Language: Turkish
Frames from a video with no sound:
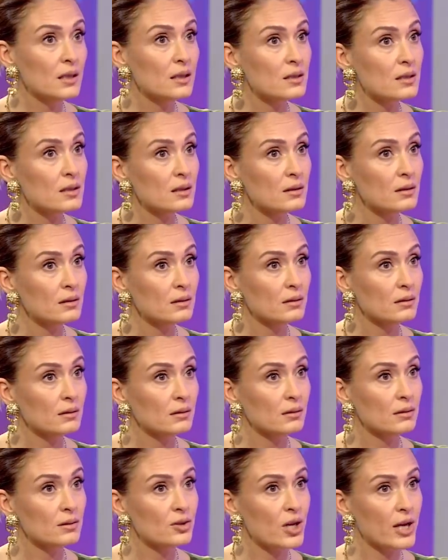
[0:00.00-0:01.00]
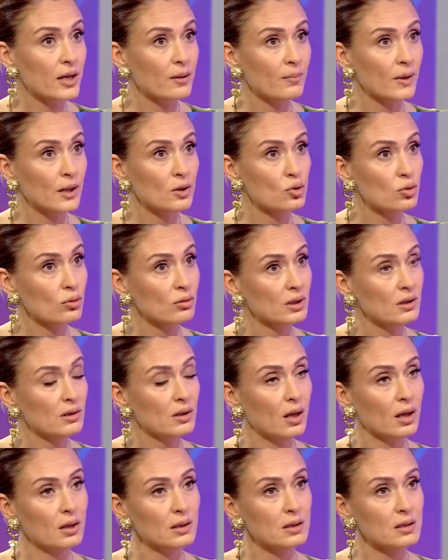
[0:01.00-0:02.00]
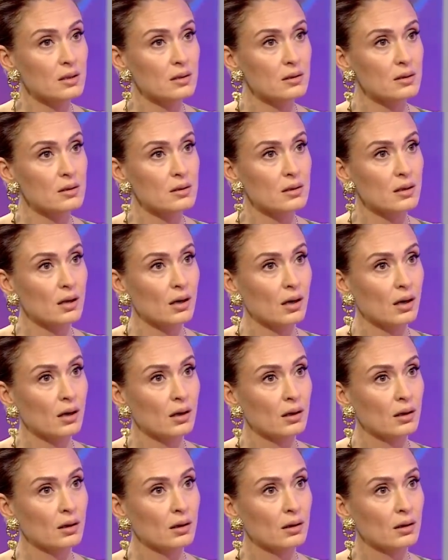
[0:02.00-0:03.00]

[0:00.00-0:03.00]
yazın çekmek çok iddialısınız ya. Evet